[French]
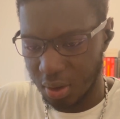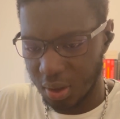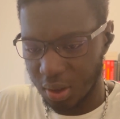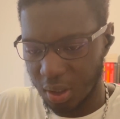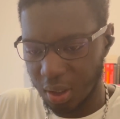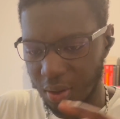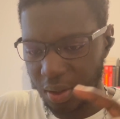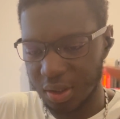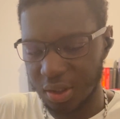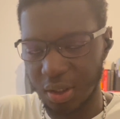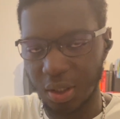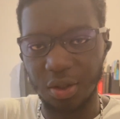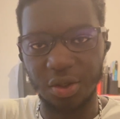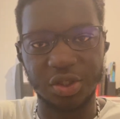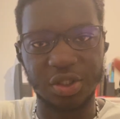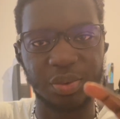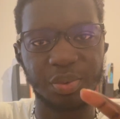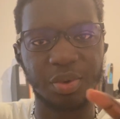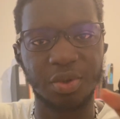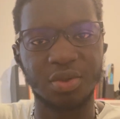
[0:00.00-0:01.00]
Ah ouais, d'ailleurs,
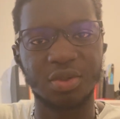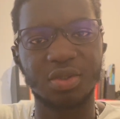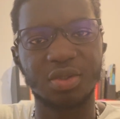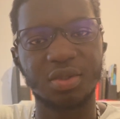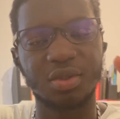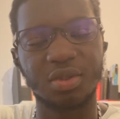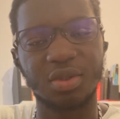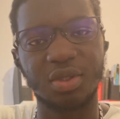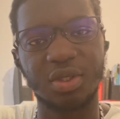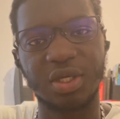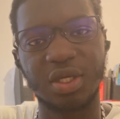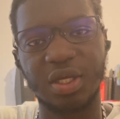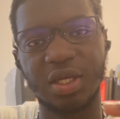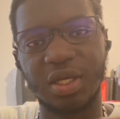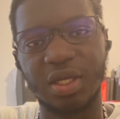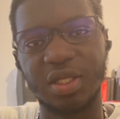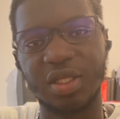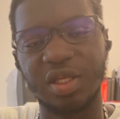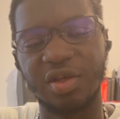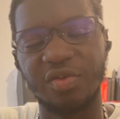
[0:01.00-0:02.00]
j'y pense.
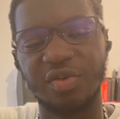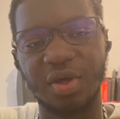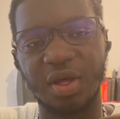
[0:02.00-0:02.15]
Il y avait